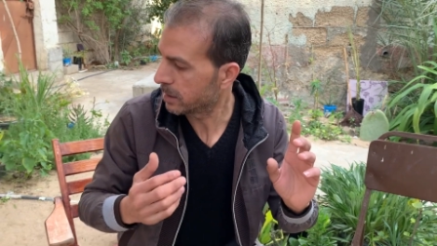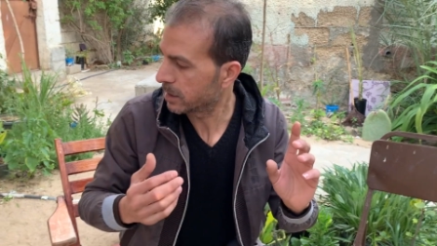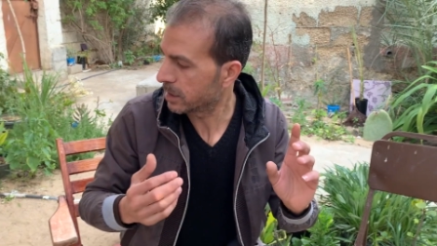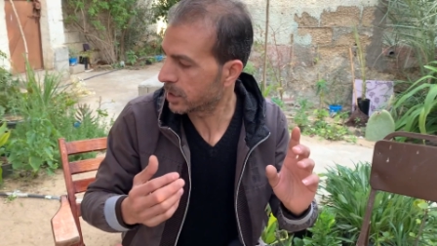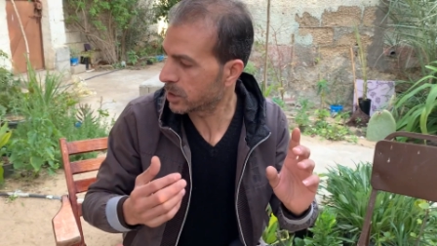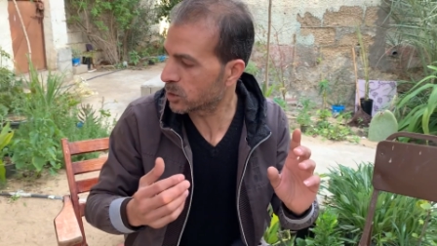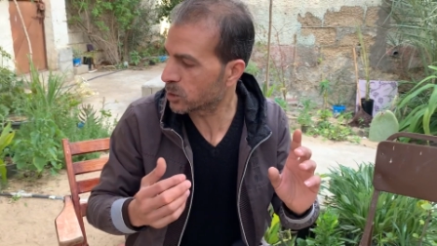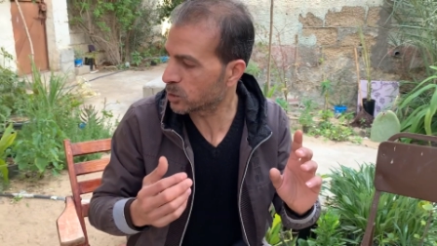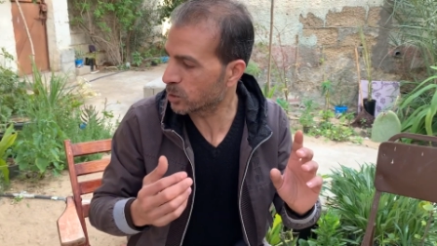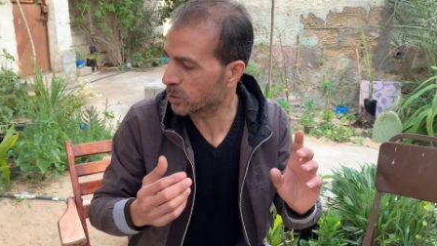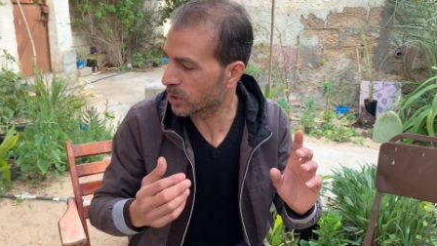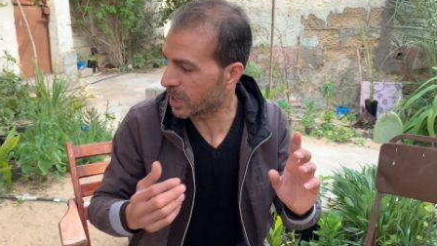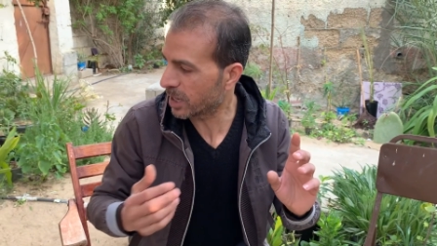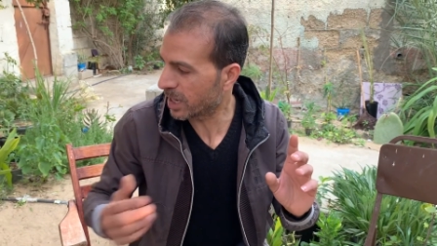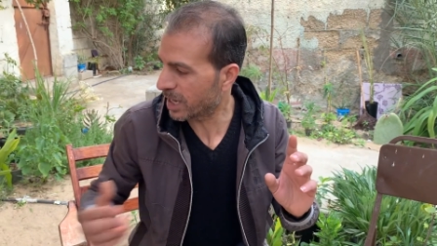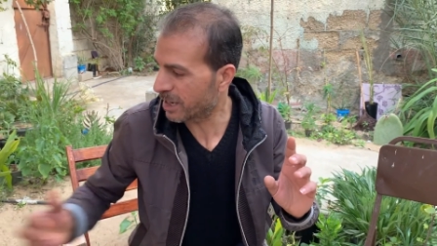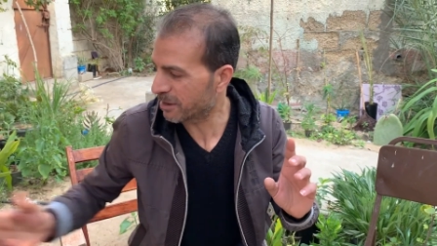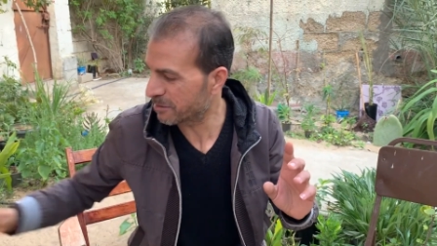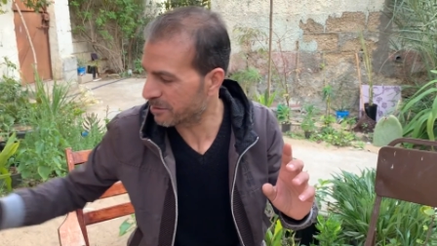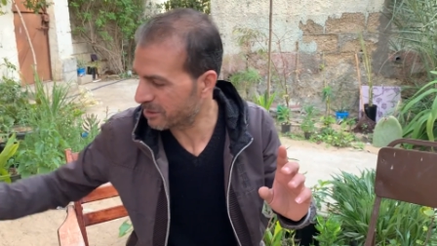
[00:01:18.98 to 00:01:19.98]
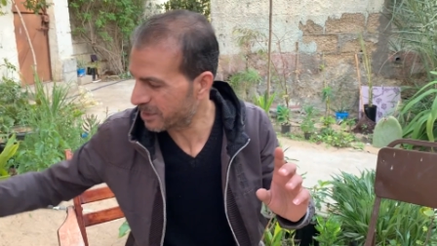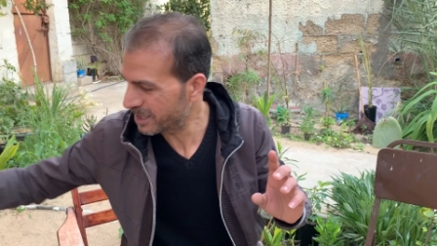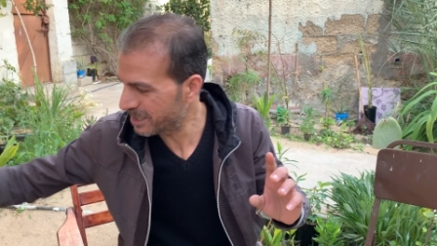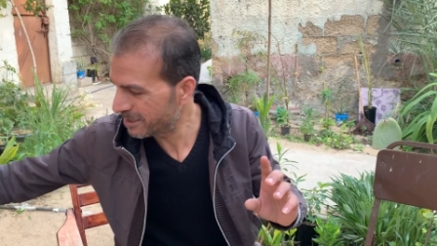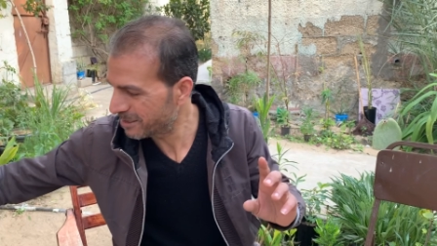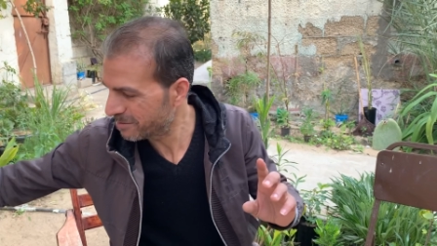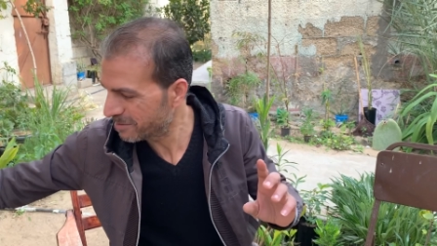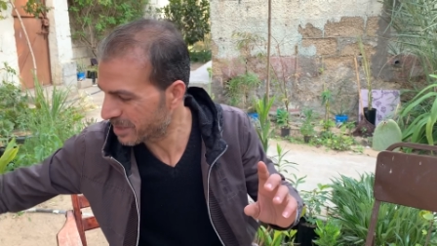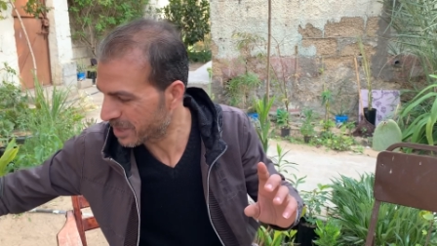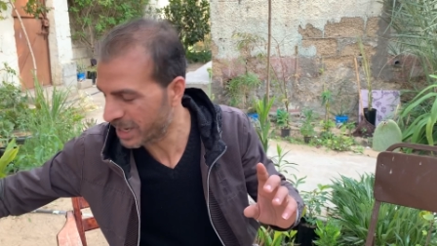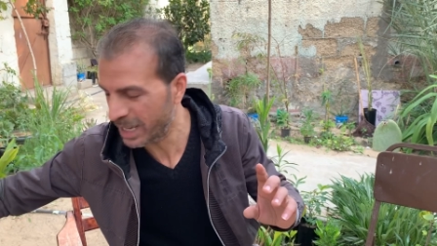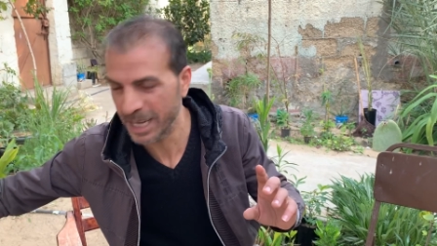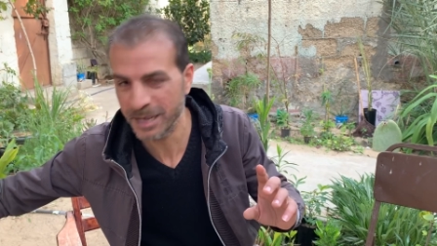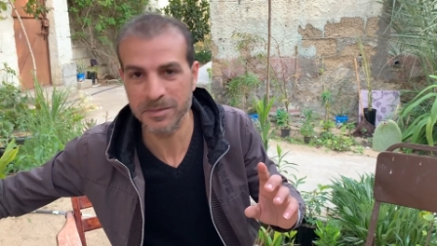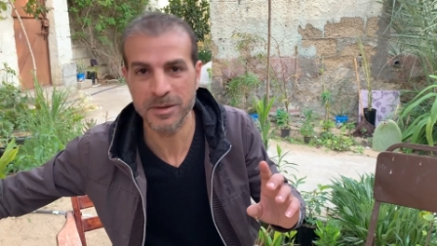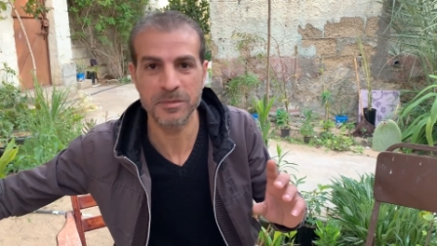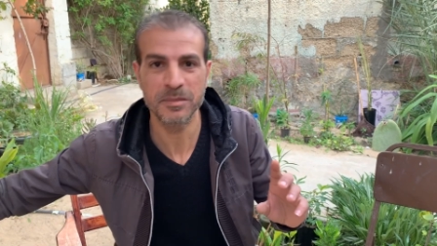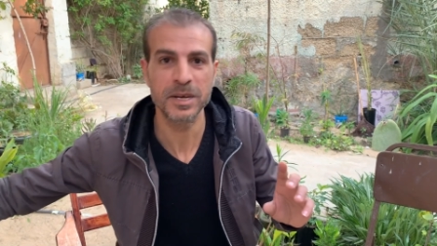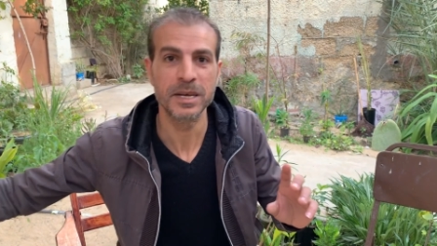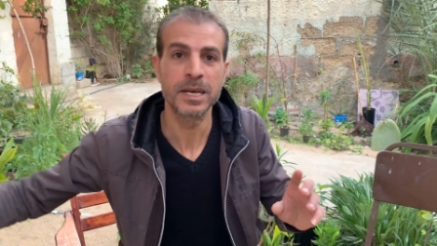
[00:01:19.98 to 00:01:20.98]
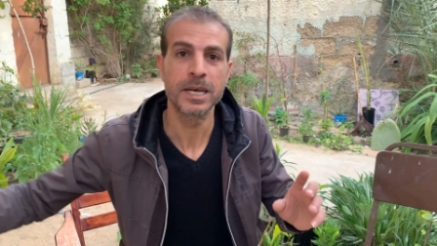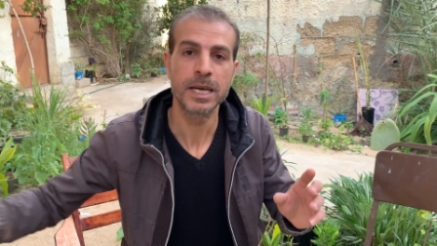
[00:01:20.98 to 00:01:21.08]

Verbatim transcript: الصداع عفوا بالراحه بابا